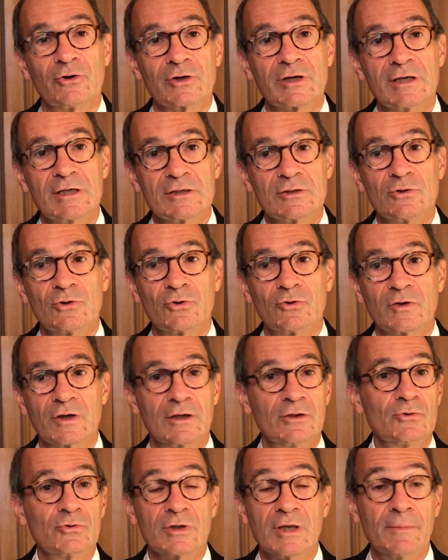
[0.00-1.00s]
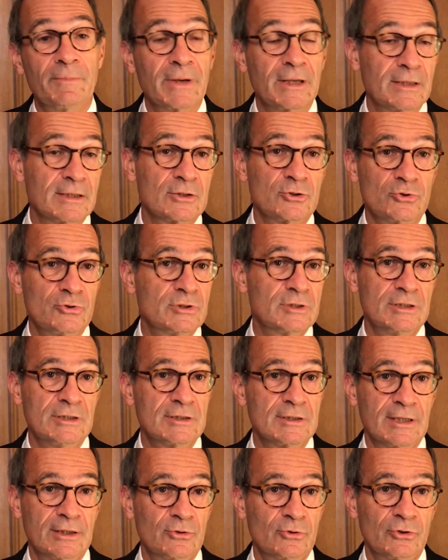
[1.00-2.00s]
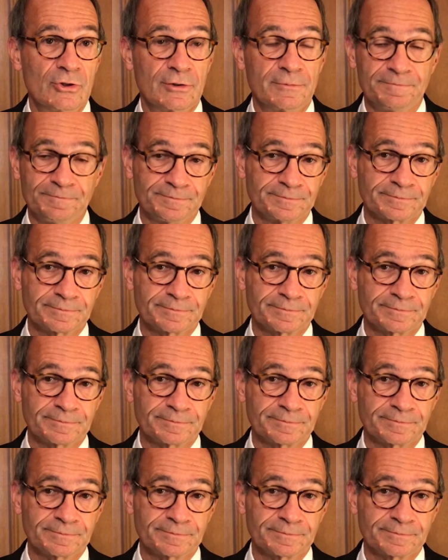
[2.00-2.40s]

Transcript: leur caisse de retraite. Donc il n'y a pas d'injustice là-dedans